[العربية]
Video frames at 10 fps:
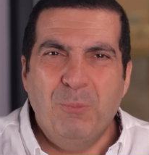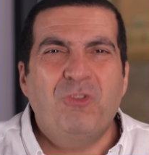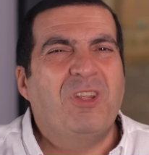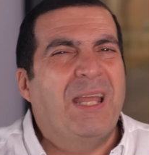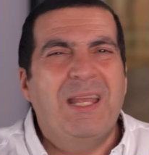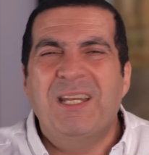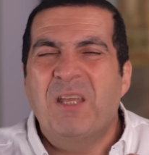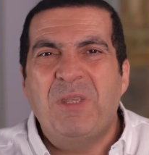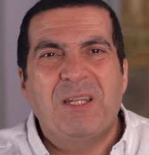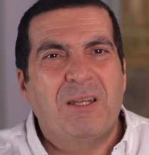بص الآية
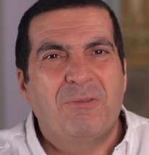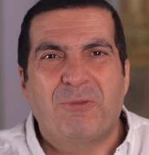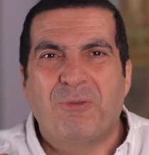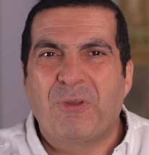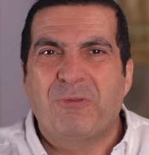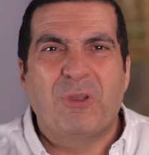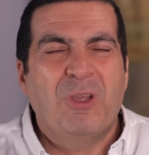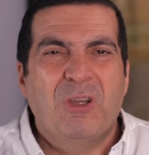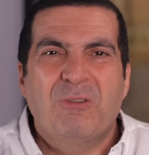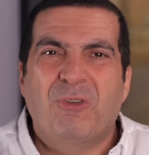الجميلة اللي في,
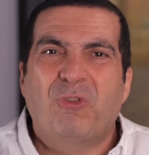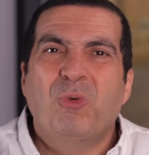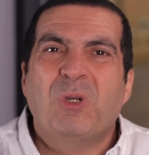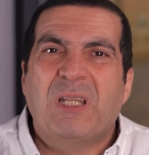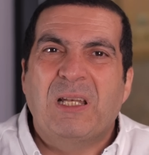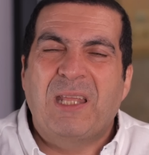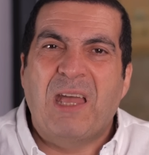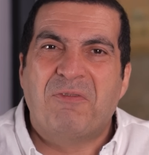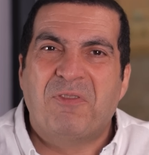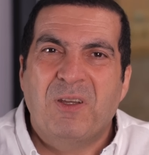في سورة
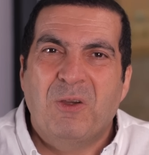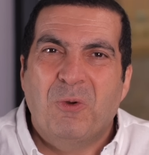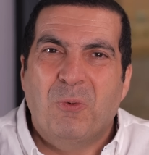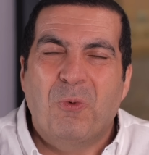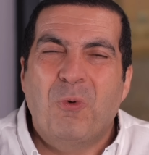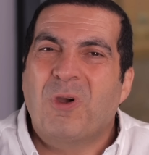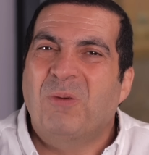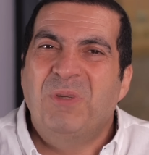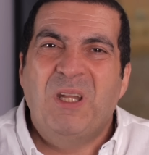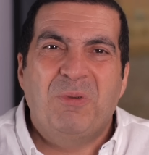الكهف
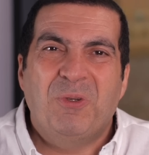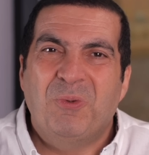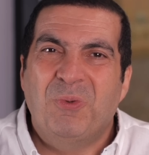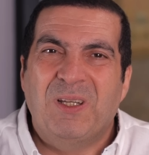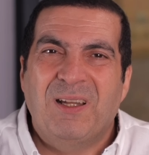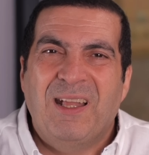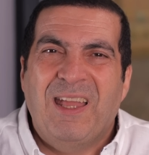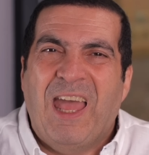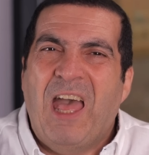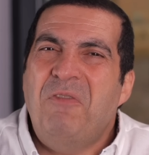وربنا بيقول
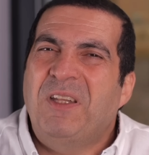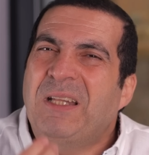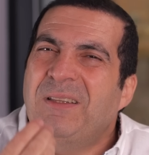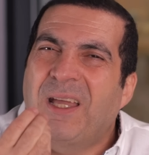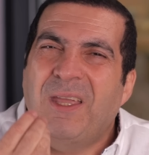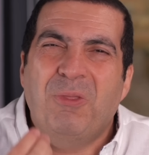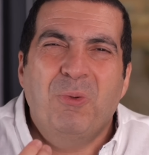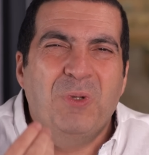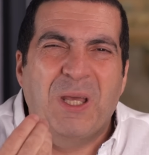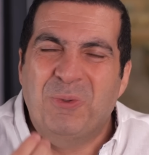
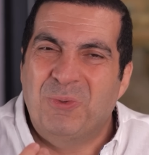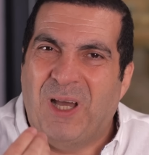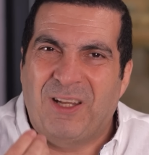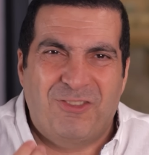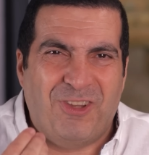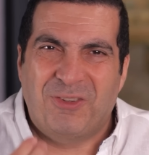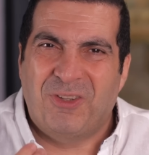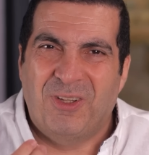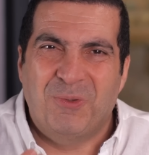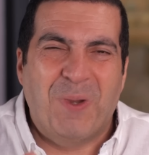أفتتخذونه على الشيطان